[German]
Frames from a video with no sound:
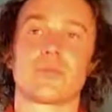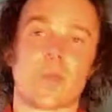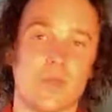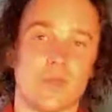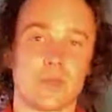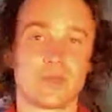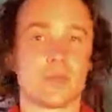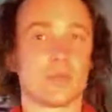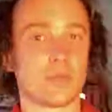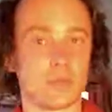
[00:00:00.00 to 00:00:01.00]
einfach
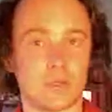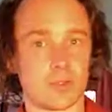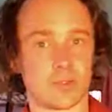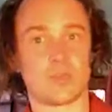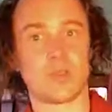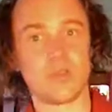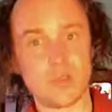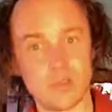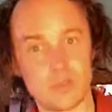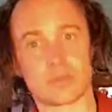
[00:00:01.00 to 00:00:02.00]
nur ein kosmischer
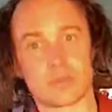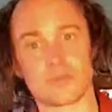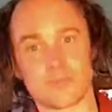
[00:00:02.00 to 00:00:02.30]
Witz ist.